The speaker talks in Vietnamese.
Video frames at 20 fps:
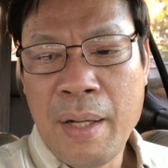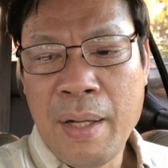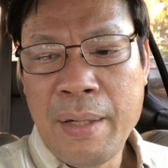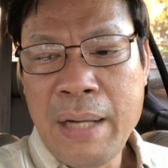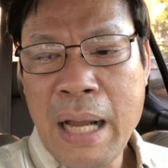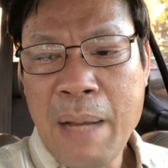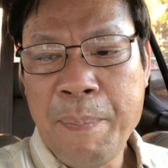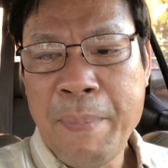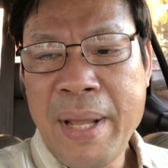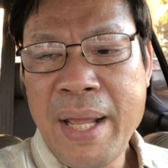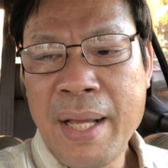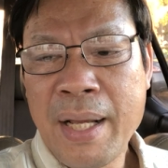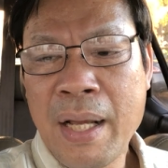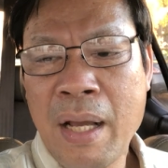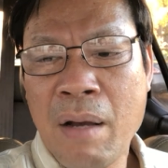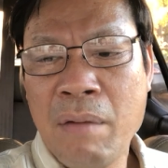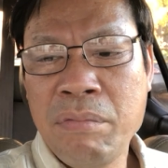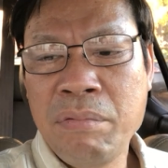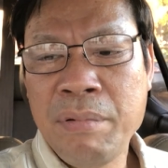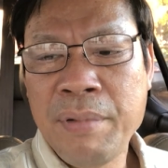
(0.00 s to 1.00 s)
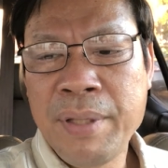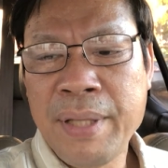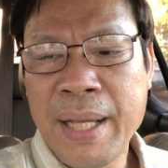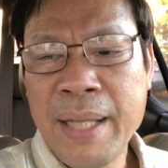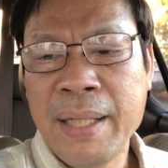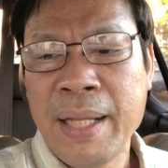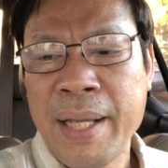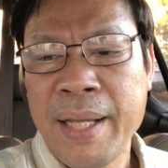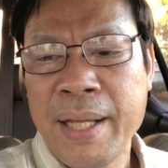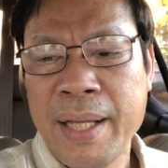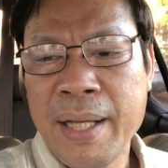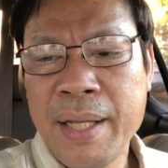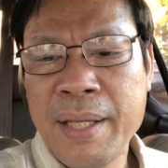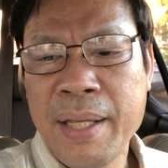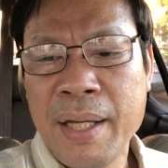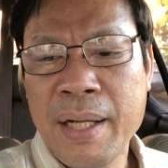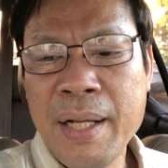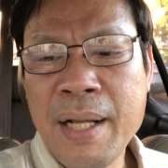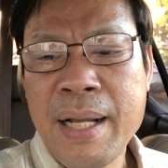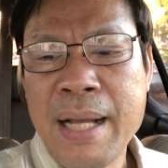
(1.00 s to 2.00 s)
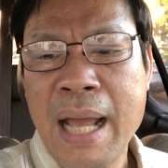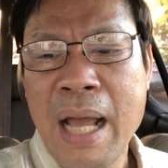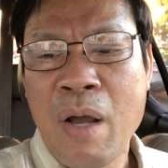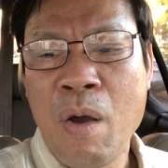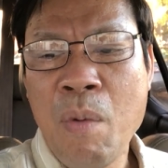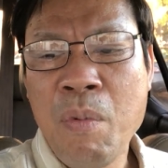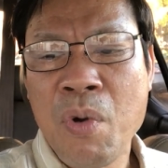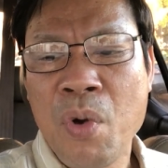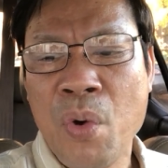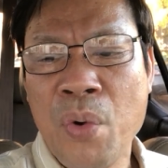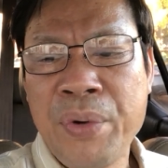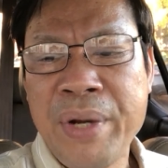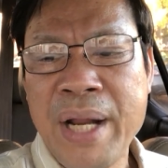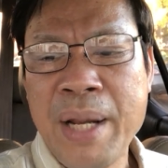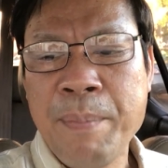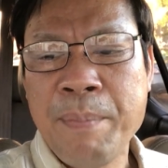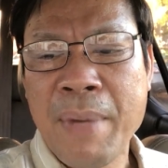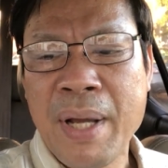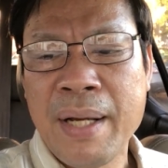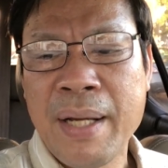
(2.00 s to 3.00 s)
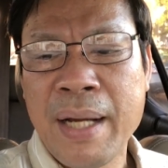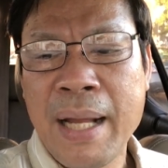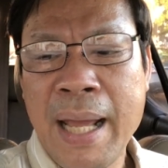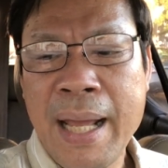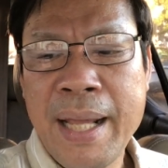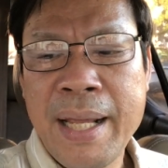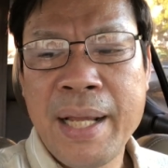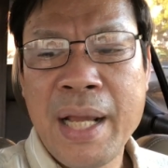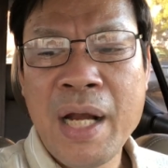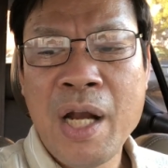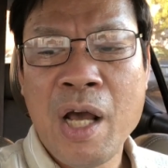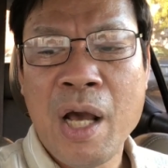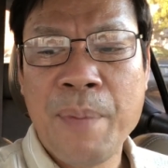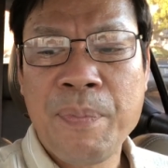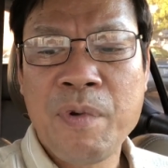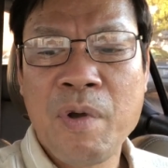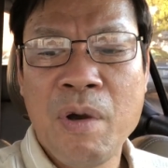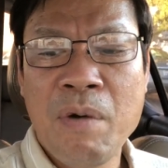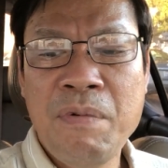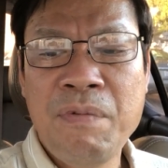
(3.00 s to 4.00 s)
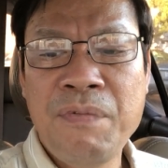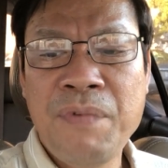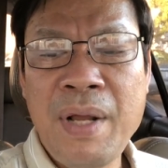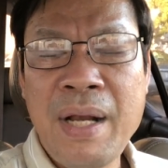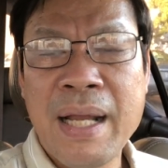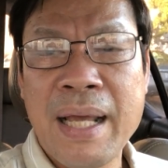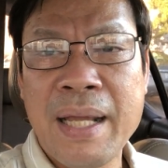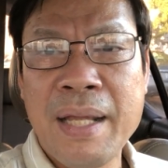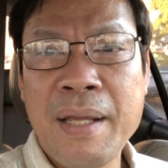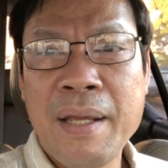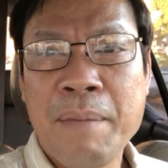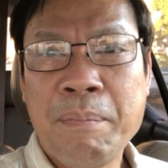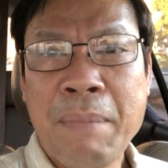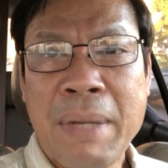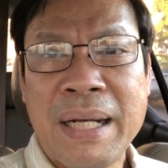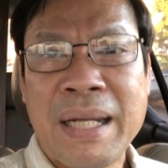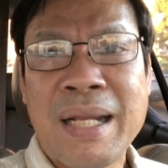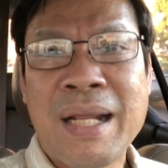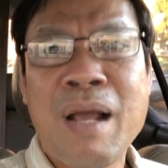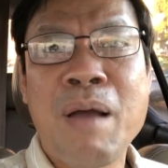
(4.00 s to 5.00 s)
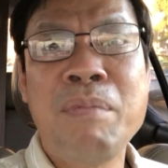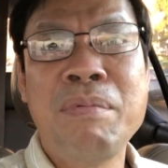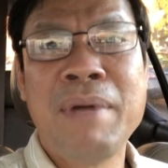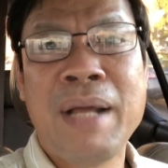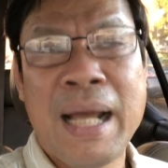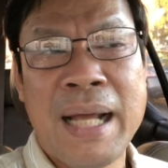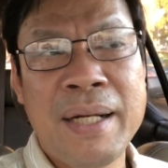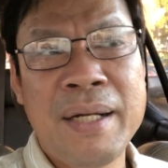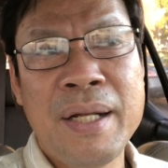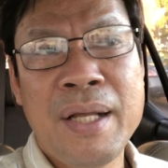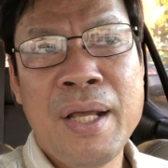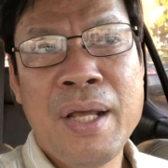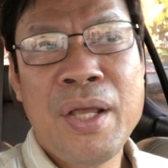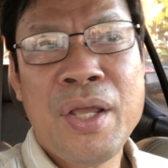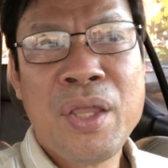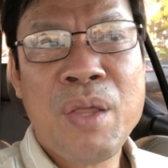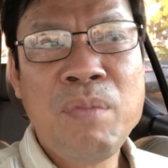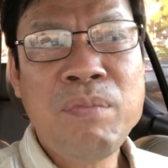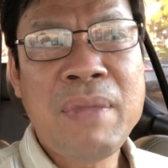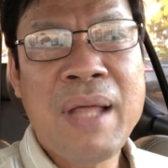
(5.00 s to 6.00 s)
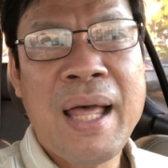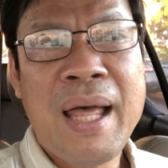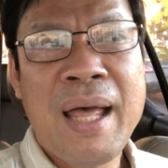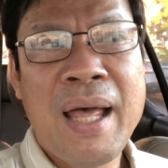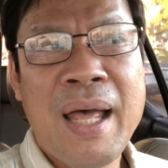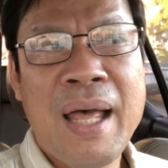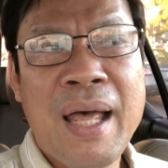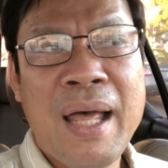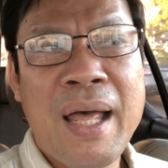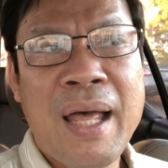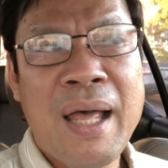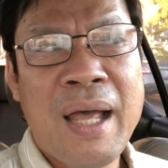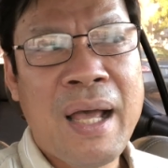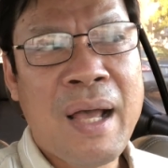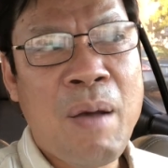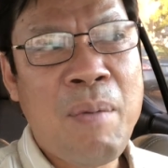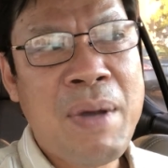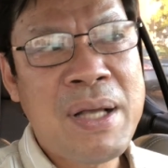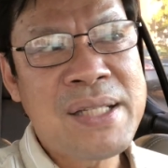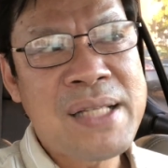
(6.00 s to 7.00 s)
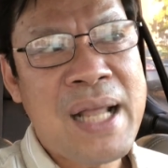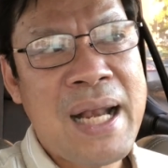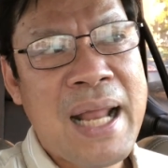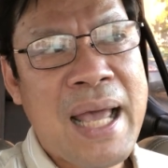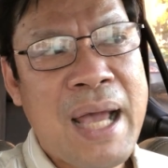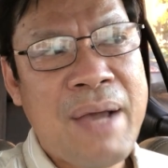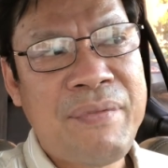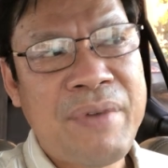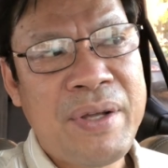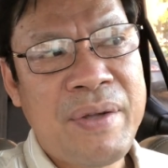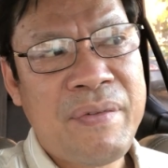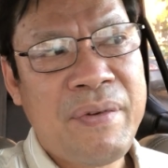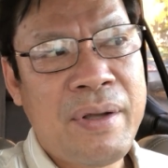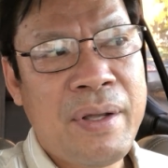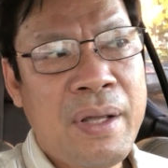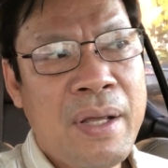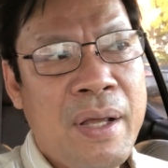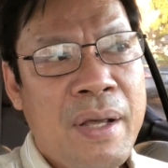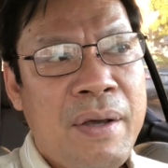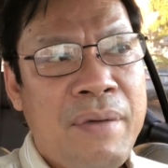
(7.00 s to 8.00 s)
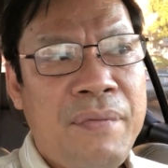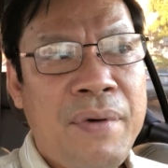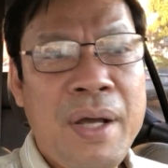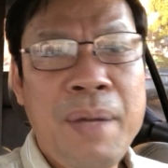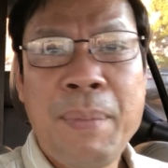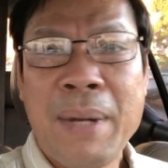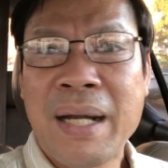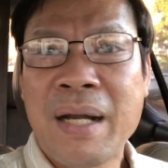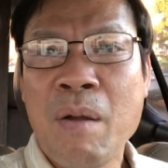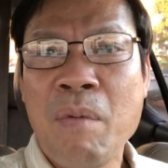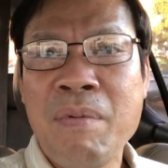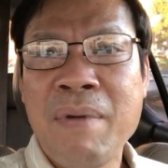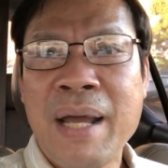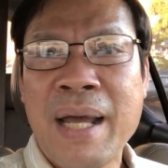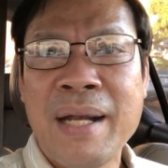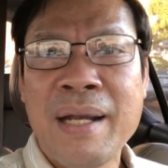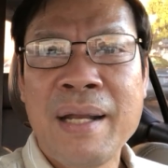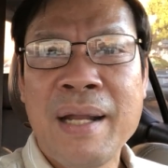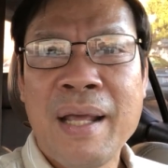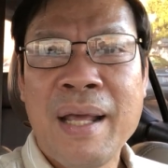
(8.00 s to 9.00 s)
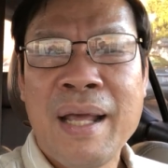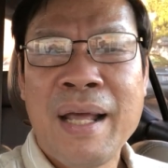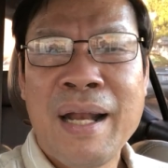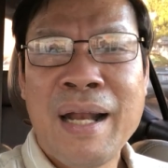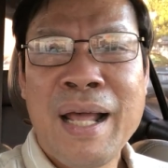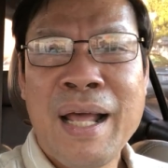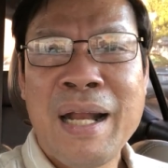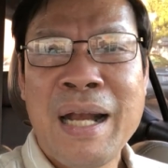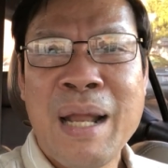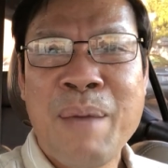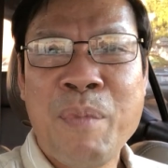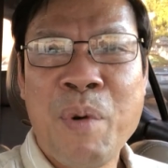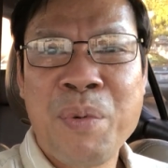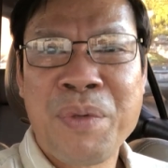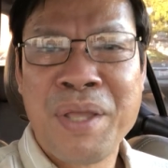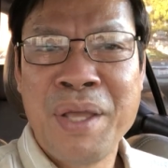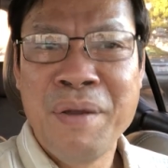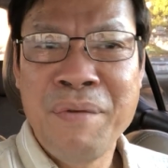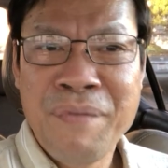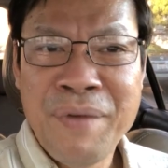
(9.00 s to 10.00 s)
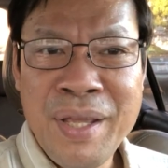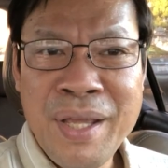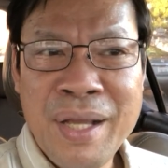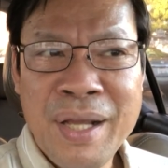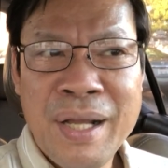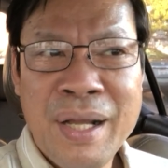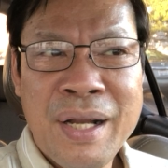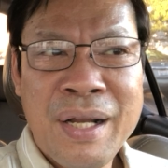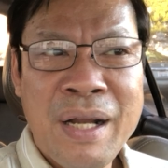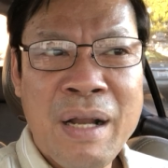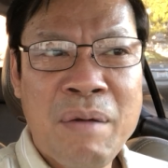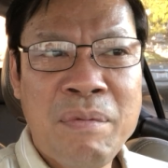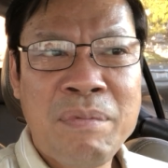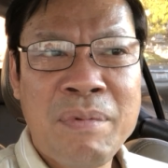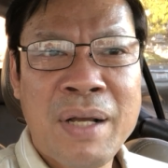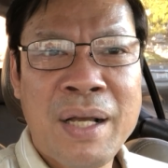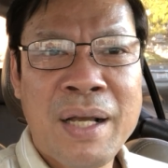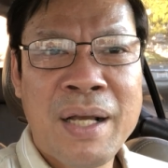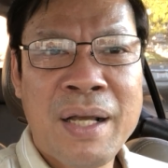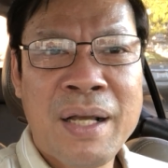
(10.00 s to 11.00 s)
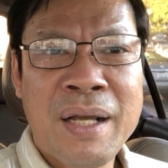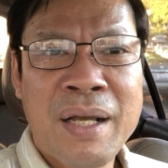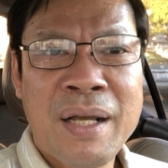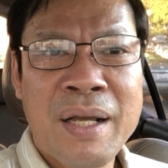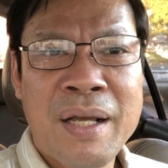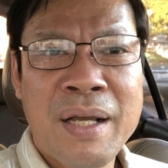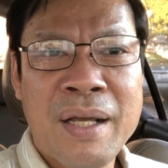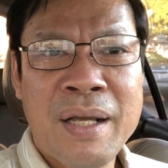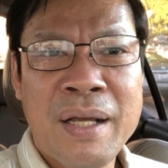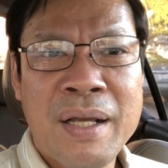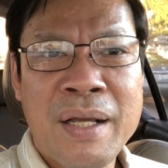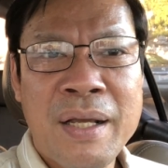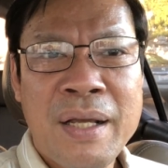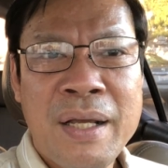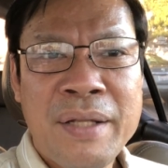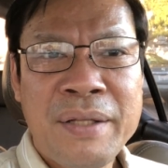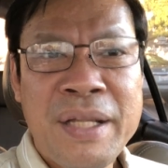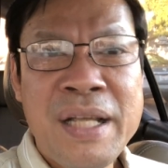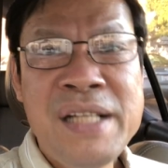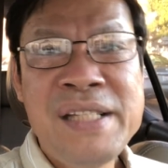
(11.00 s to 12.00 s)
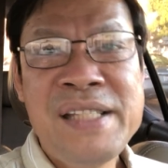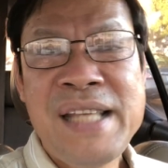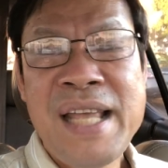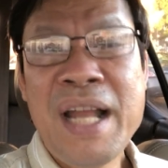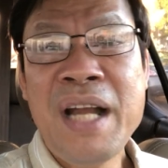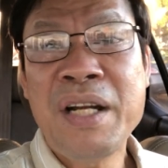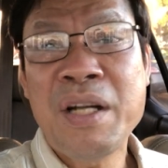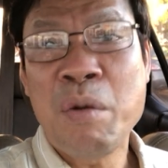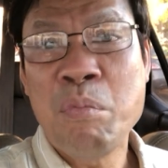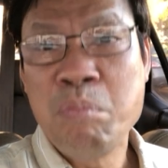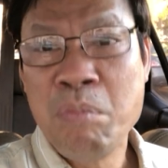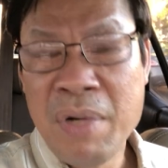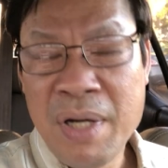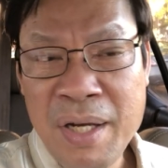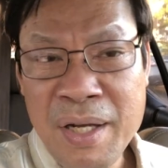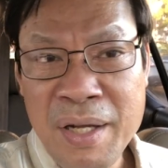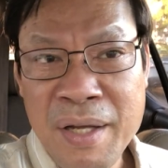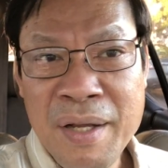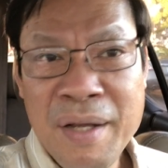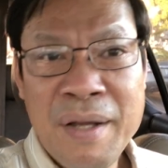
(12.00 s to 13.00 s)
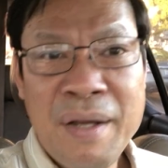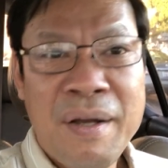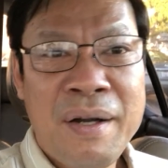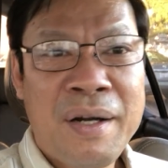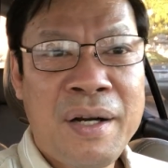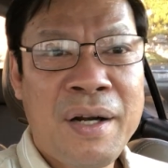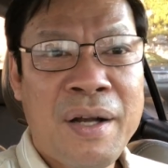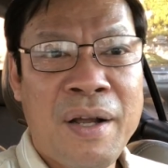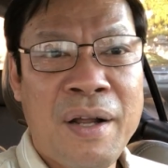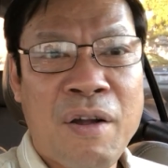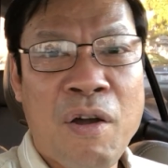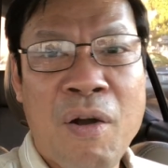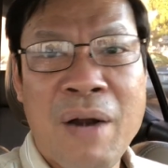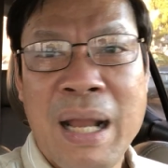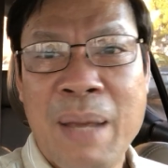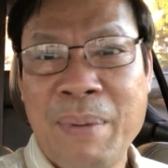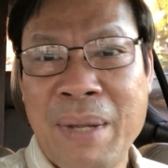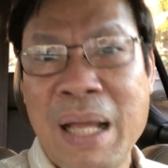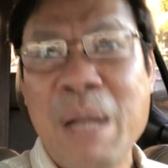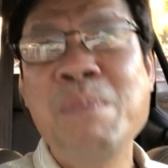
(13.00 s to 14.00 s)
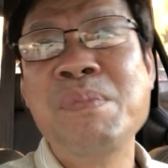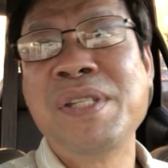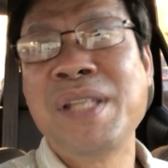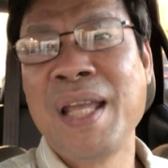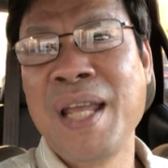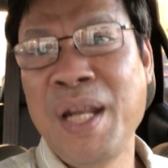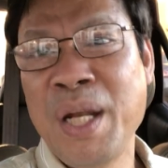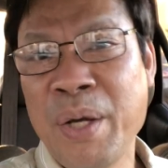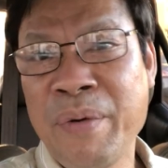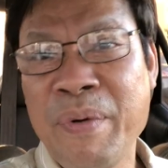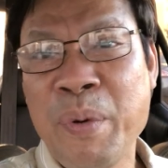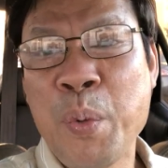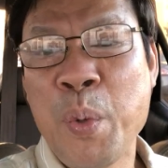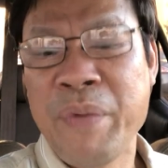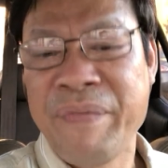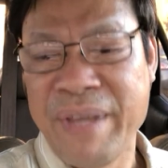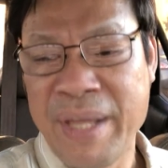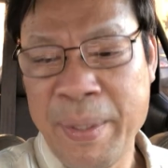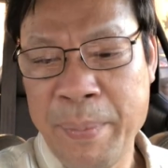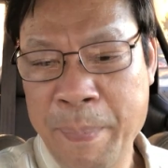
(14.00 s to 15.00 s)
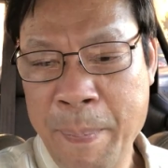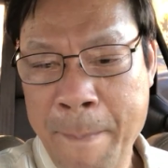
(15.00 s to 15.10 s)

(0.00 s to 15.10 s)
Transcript: Đặc biệt không chỉ thể hiện những ca khúc của riêng mình hay kết hợp cùng với lại Bạch Công Khanh. Chúng ta không ai xa lạ với Bạch Công Khanh à, là một diễn viên trong à, tiếng sét trong mưa rồi còn làm MC nữa không quý vị?